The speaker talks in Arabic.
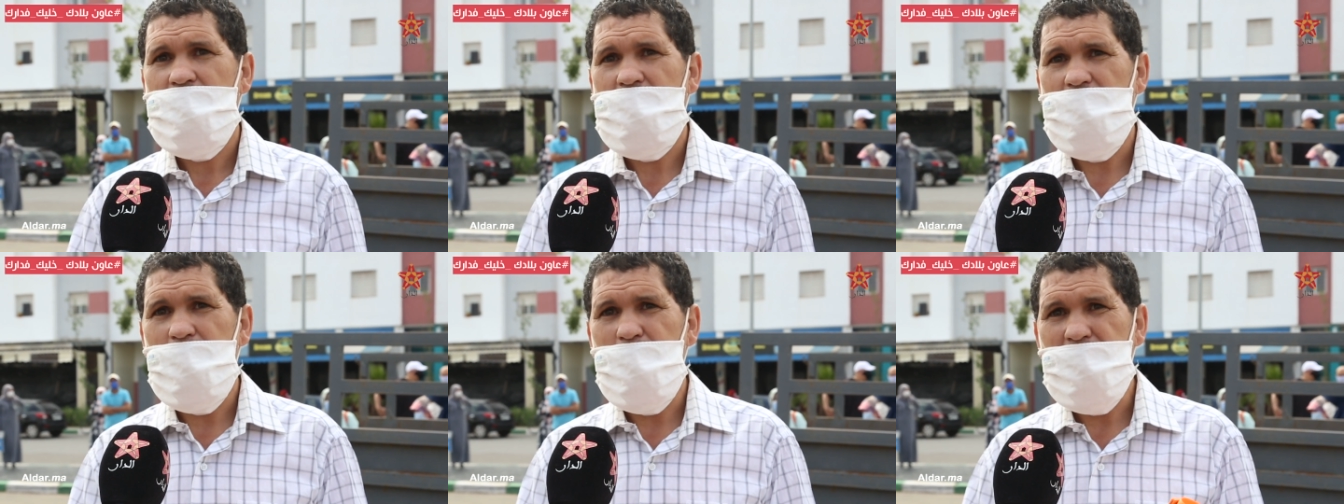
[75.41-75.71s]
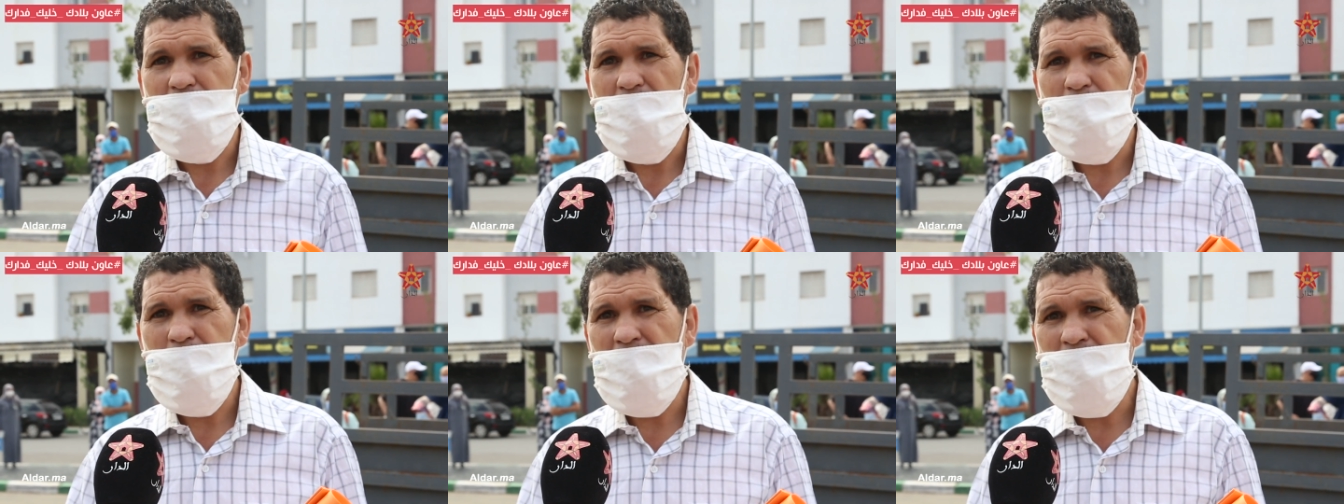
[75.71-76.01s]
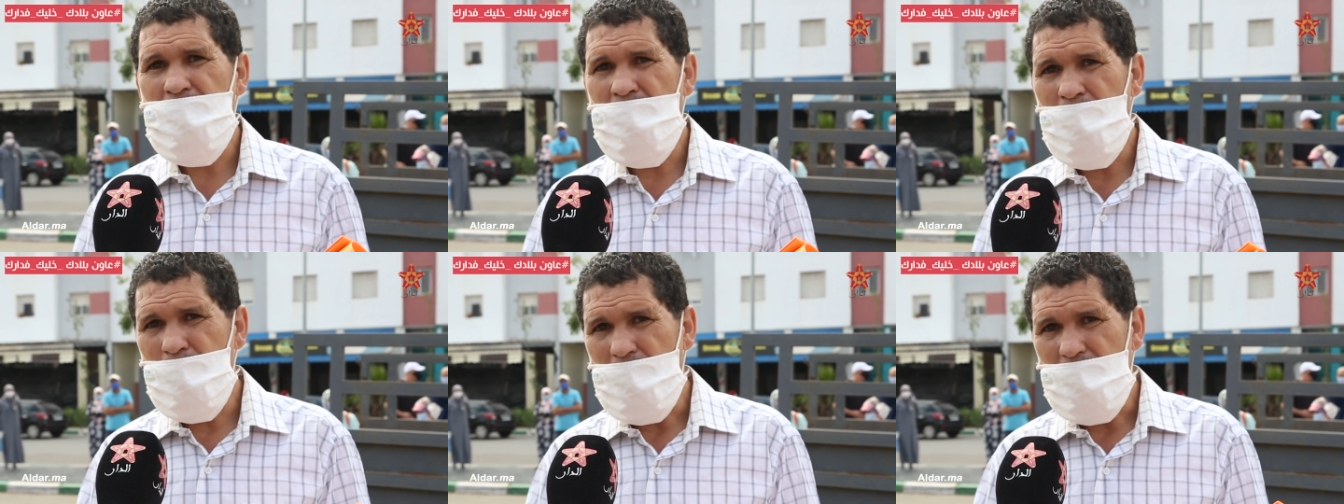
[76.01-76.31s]
طلبنا
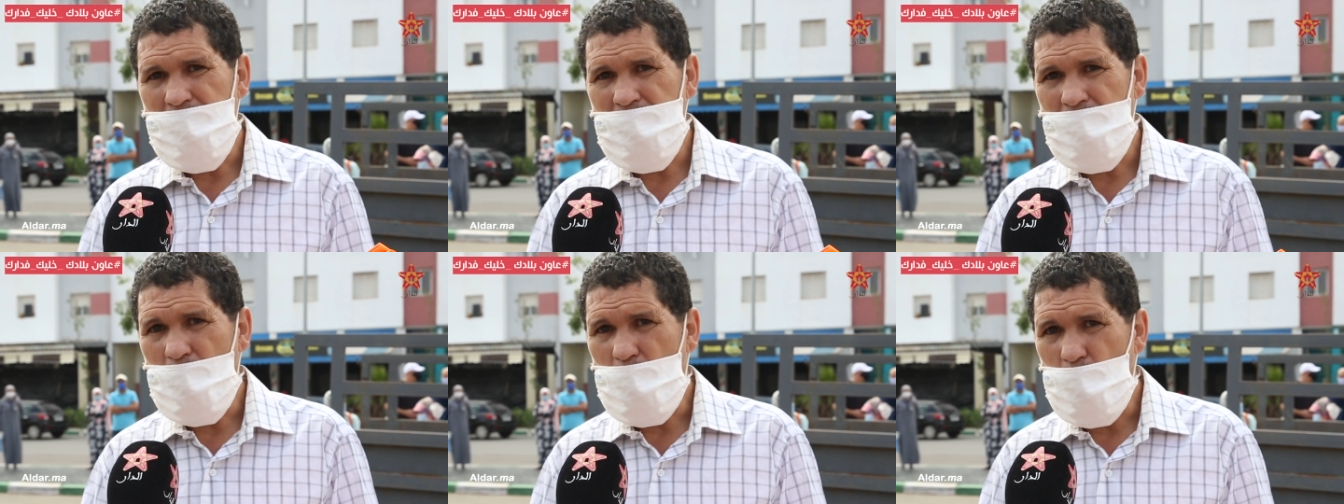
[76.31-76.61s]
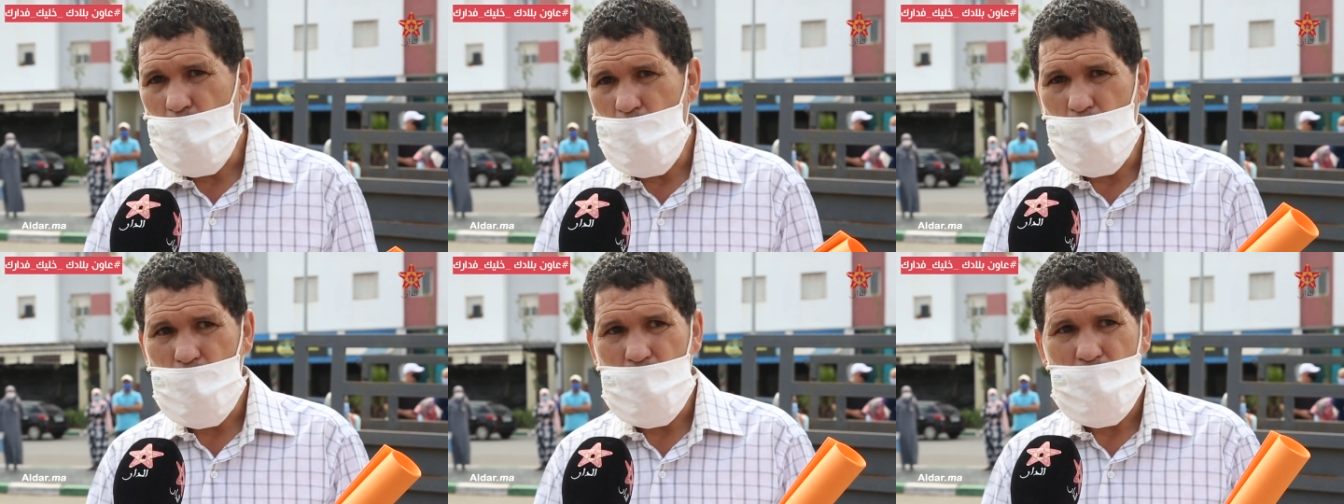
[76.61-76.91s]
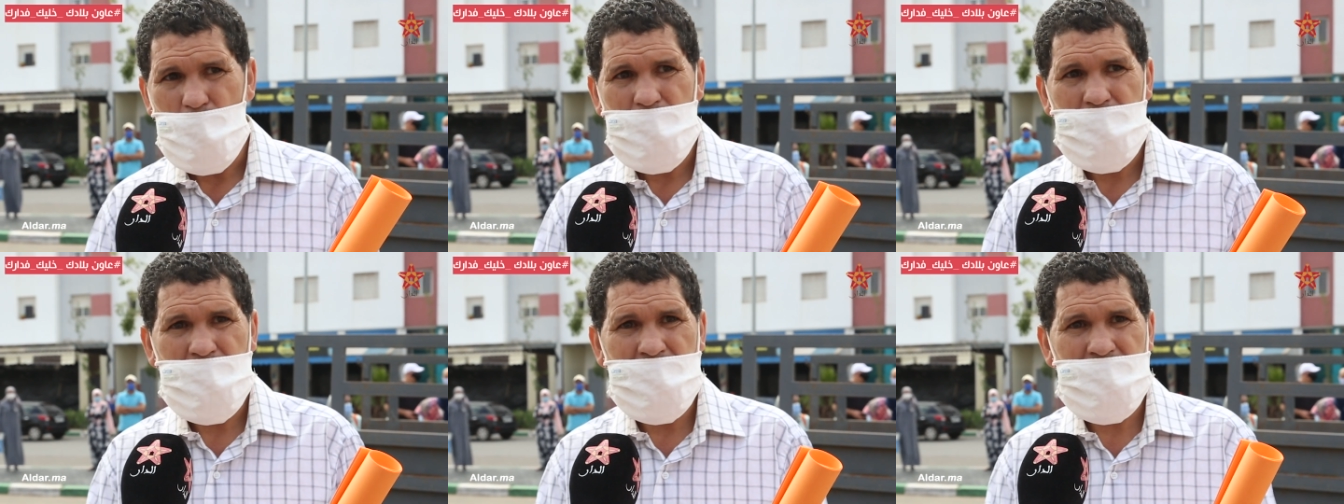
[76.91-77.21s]
منهم انه
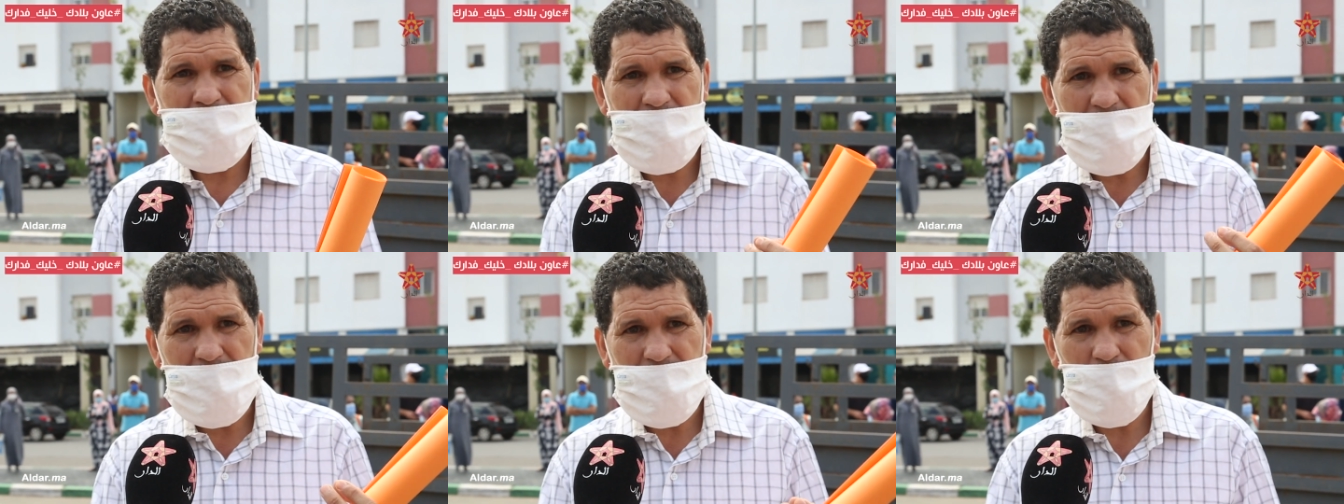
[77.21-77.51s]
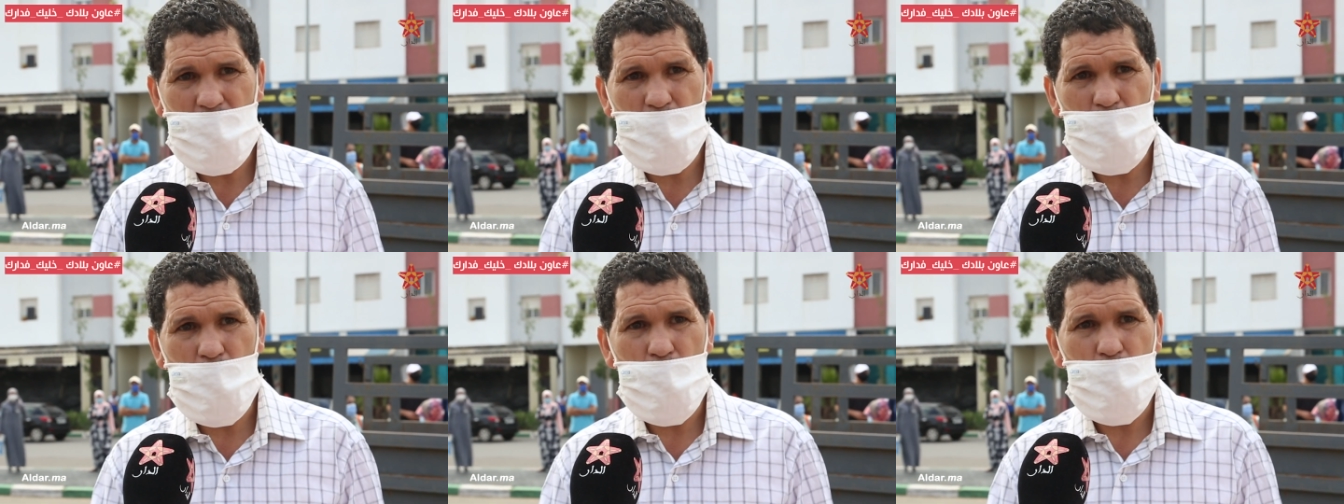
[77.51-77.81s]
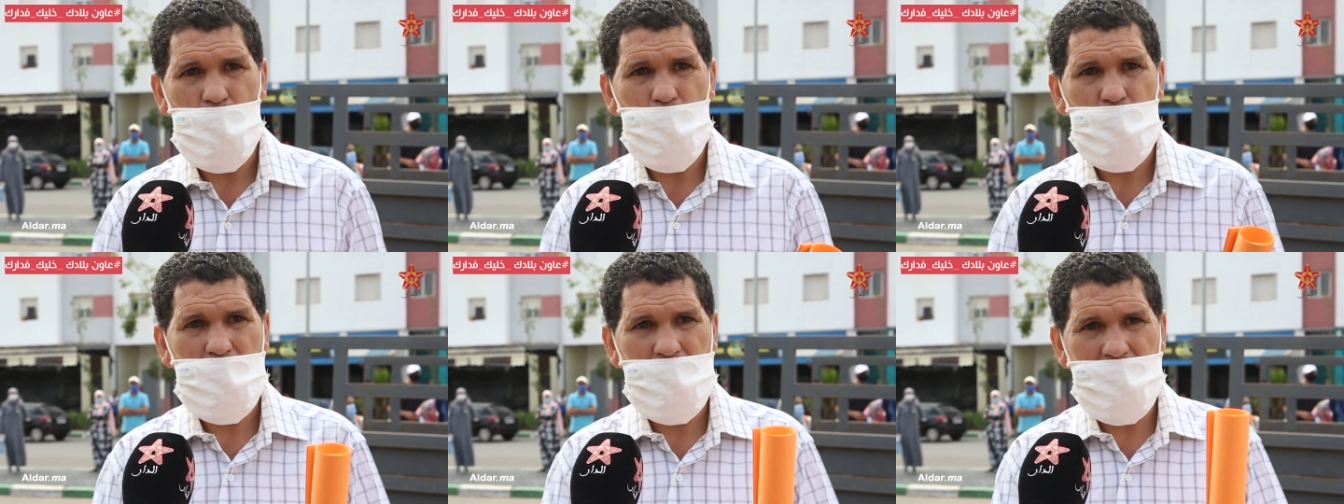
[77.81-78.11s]
ننتظروا
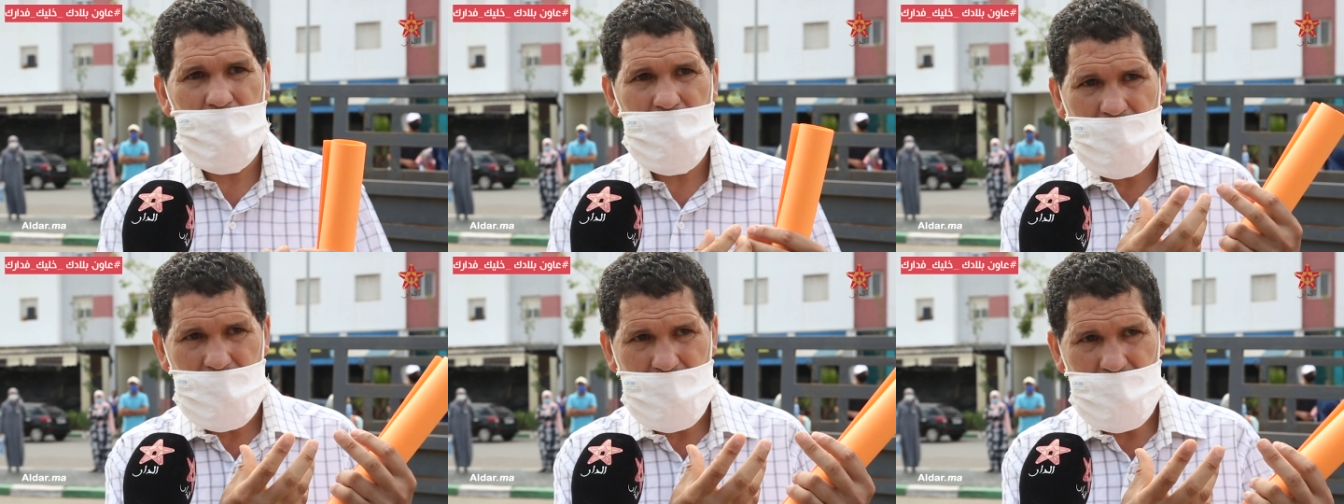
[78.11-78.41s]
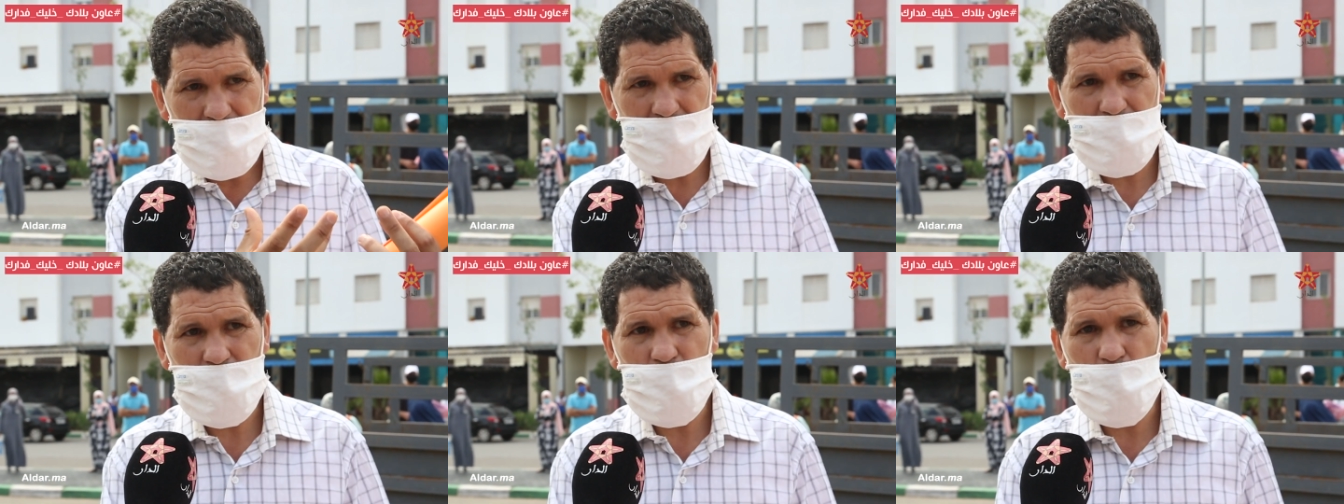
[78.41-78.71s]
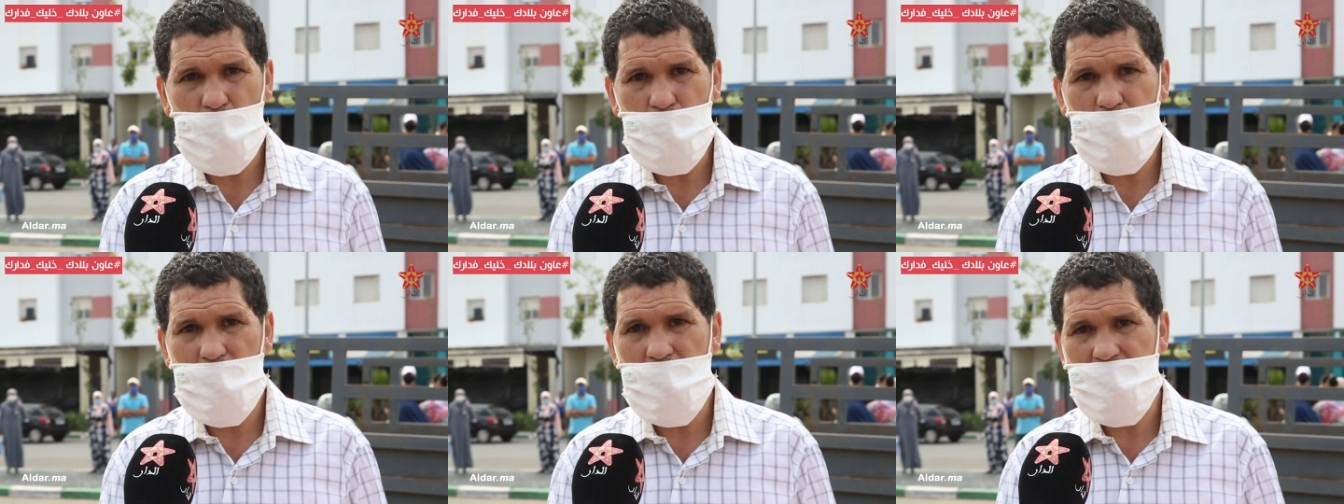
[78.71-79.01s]
ولا يعيطوا
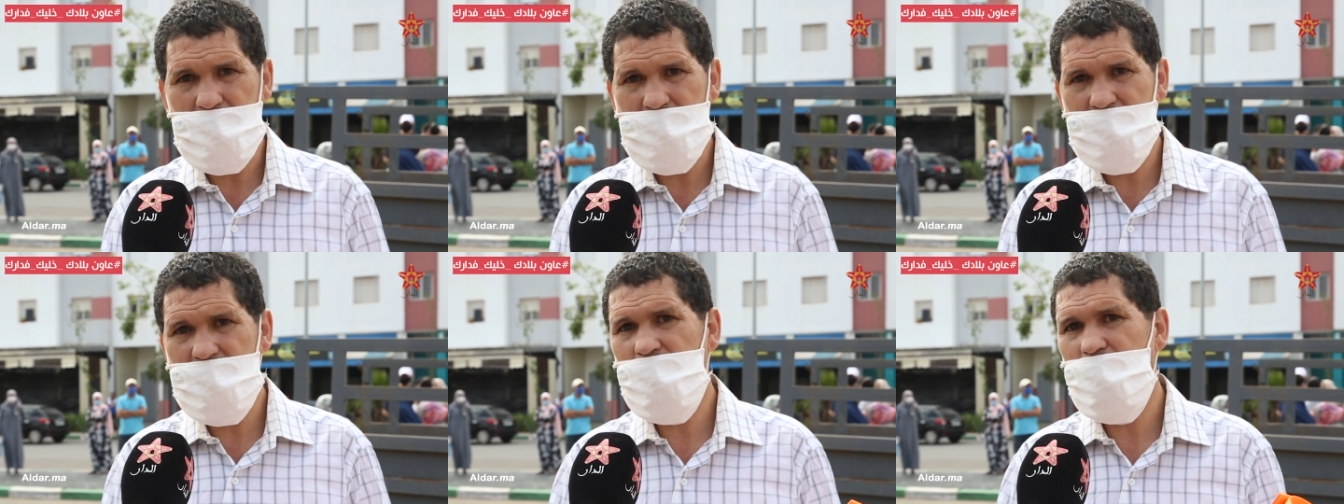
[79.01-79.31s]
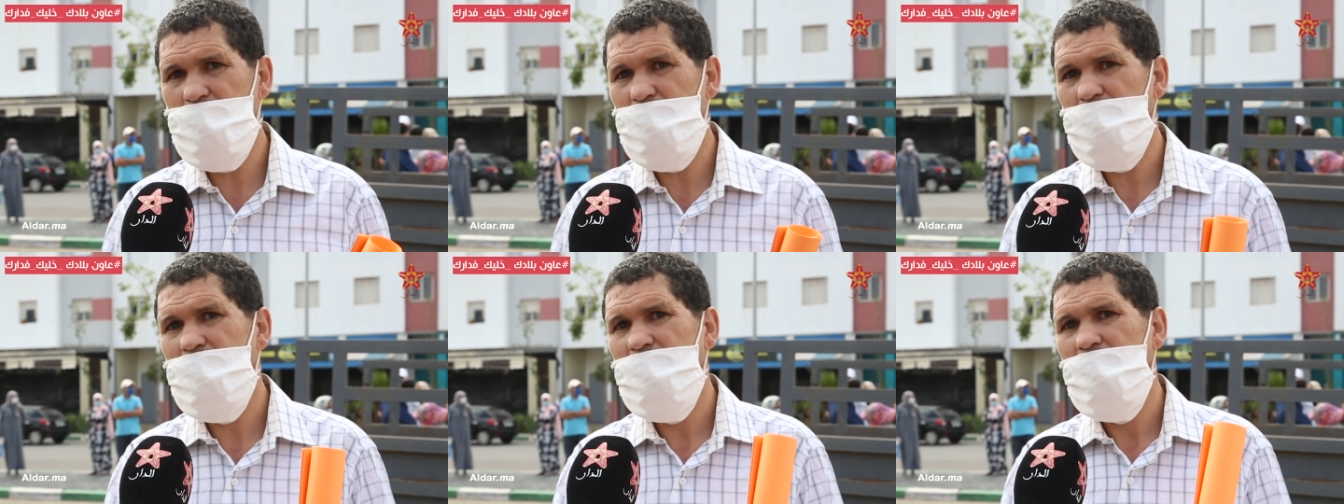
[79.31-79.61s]
له في الهاتف